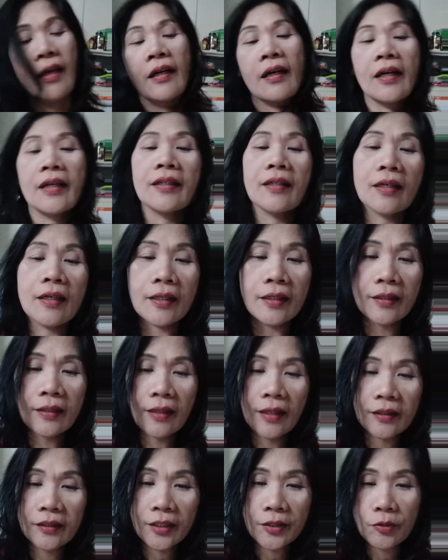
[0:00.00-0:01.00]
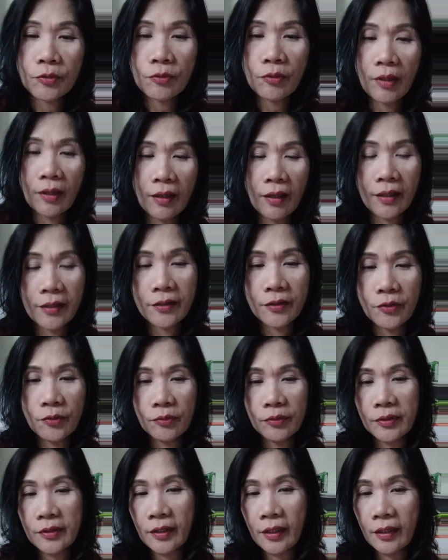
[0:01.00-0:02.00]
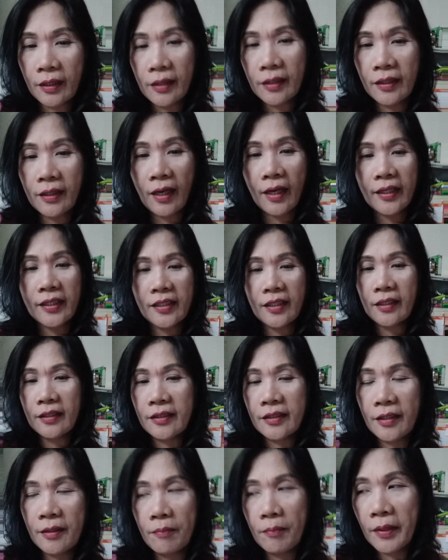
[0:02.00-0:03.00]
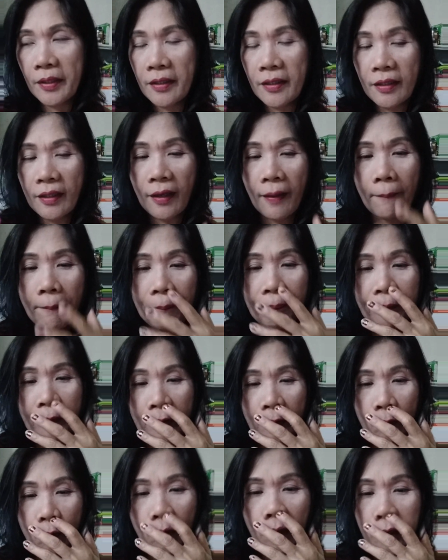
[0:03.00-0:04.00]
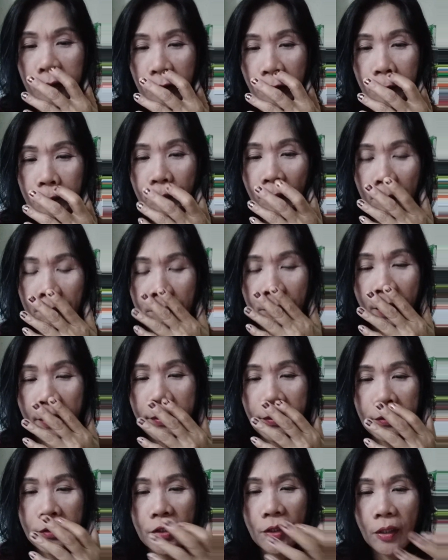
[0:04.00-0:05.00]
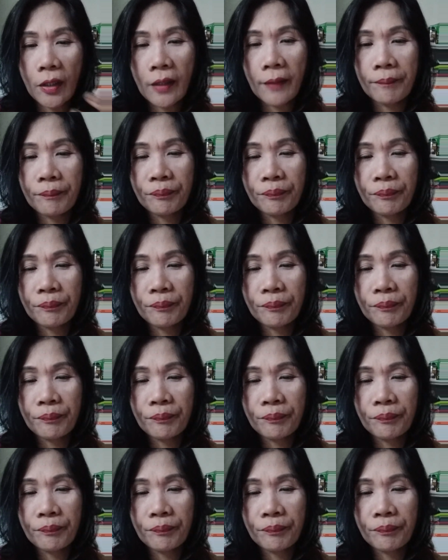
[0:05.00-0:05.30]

Kaya ingatan niyo nga yung sarili guys kasi mahirap wala tayong pambayad sa